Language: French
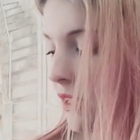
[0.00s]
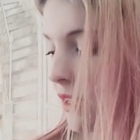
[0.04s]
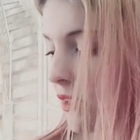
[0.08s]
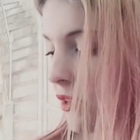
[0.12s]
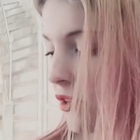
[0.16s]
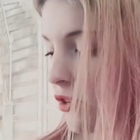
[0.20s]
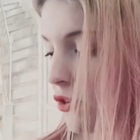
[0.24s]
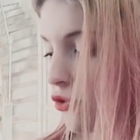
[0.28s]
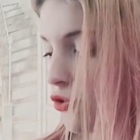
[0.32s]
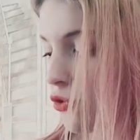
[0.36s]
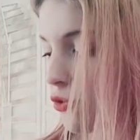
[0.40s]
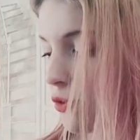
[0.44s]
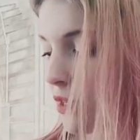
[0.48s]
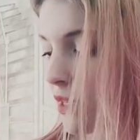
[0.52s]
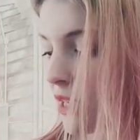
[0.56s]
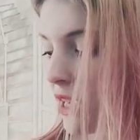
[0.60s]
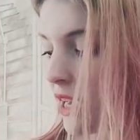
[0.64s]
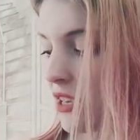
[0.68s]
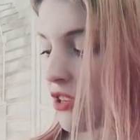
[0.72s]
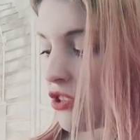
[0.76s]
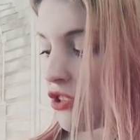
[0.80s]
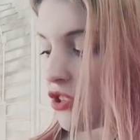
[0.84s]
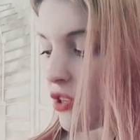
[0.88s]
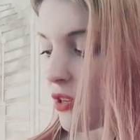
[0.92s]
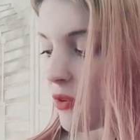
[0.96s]
Euh, je
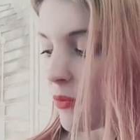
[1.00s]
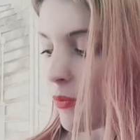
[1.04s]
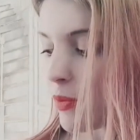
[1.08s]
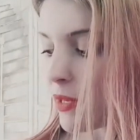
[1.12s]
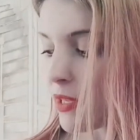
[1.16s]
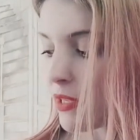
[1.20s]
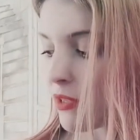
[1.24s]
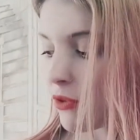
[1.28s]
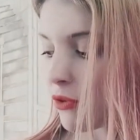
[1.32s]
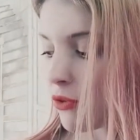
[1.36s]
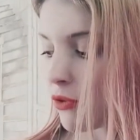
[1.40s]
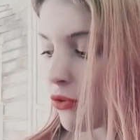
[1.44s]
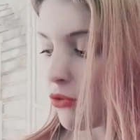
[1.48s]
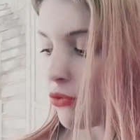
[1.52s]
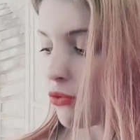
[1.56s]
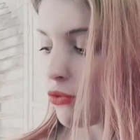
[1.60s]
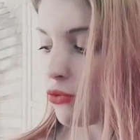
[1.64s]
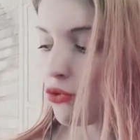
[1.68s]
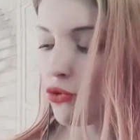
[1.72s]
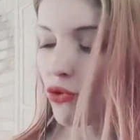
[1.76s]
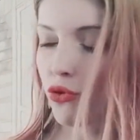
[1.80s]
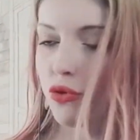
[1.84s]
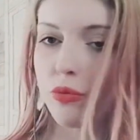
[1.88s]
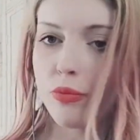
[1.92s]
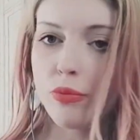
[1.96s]
cache hein, parce que
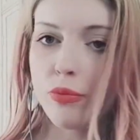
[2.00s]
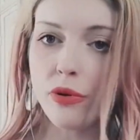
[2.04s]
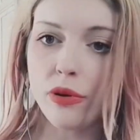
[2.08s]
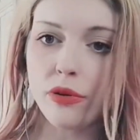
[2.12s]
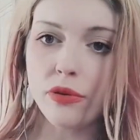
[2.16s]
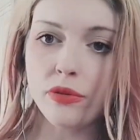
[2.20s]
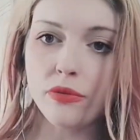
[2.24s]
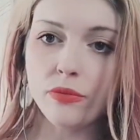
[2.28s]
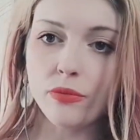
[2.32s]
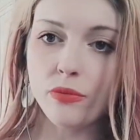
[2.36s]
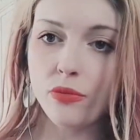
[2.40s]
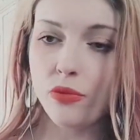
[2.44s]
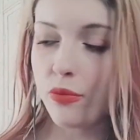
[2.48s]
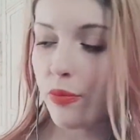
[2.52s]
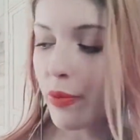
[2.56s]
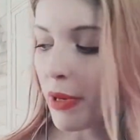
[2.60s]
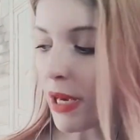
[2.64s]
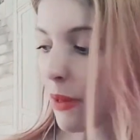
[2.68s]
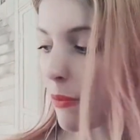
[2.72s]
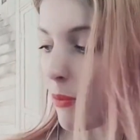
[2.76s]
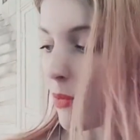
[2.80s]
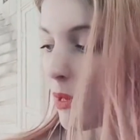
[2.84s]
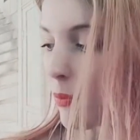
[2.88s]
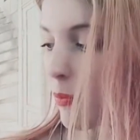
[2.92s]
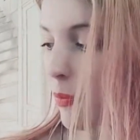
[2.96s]
YouTube ne euh, me
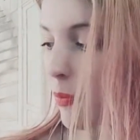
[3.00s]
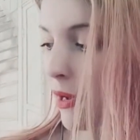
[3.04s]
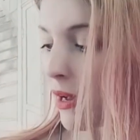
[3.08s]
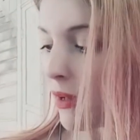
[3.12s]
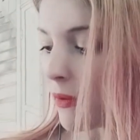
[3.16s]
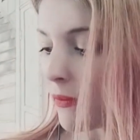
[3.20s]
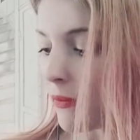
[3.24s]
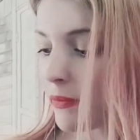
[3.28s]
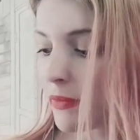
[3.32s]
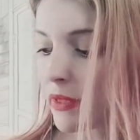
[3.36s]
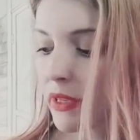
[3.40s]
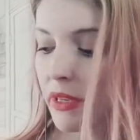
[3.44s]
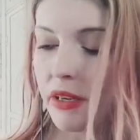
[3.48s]
permet pas.